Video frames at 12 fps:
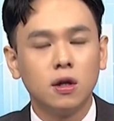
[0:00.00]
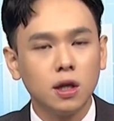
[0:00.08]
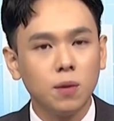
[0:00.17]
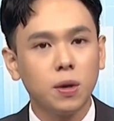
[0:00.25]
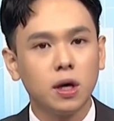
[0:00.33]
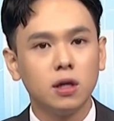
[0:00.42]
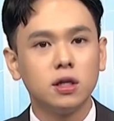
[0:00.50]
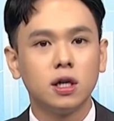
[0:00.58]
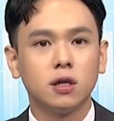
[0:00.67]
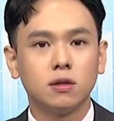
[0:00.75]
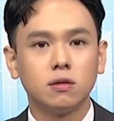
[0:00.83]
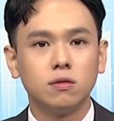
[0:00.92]
那赔
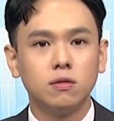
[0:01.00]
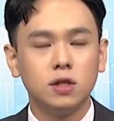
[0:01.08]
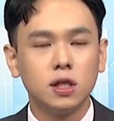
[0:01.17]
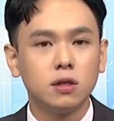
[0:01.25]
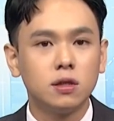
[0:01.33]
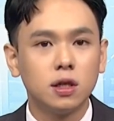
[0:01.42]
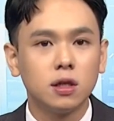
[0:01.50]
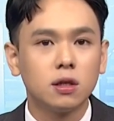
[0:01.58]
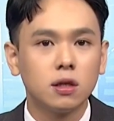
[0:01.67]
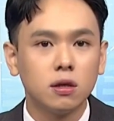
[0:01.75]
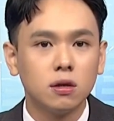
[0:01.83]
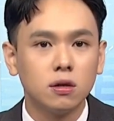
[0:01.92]
钱间接
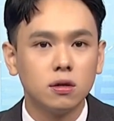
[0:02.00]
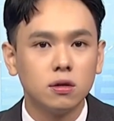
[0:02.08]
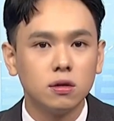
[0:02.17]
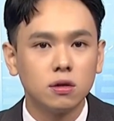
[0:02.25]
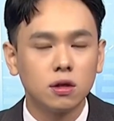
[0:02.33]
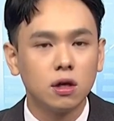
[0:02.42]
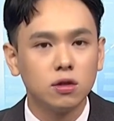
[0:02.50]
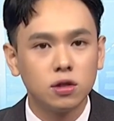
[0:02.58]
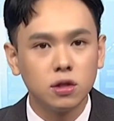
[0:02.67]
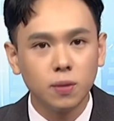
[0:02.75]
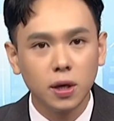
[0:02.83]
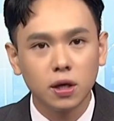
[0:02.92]
的，可
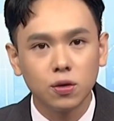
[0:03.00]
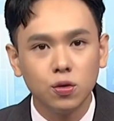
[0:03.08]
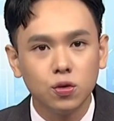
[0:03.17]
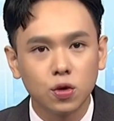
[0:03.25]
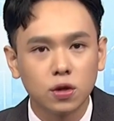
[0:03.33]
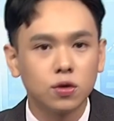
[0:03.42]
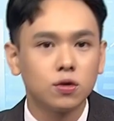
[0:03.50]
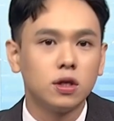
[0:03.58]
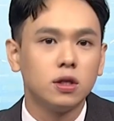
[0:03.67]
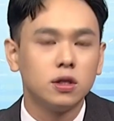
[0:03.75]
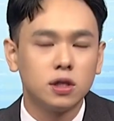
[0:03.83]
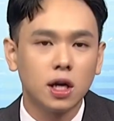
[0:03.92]
支配的预算就
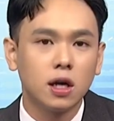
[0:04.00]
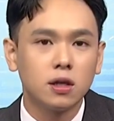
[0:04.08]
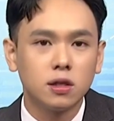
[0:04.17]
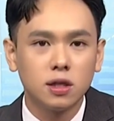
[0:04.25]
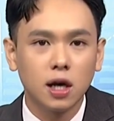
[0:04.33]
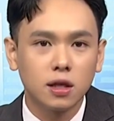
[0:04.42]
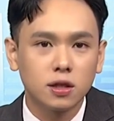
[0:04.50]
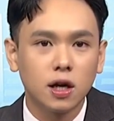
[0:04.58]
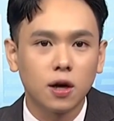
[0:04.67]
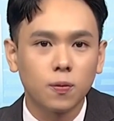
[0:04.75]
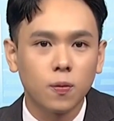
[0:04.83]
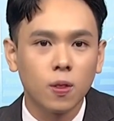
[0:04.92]
提下下降。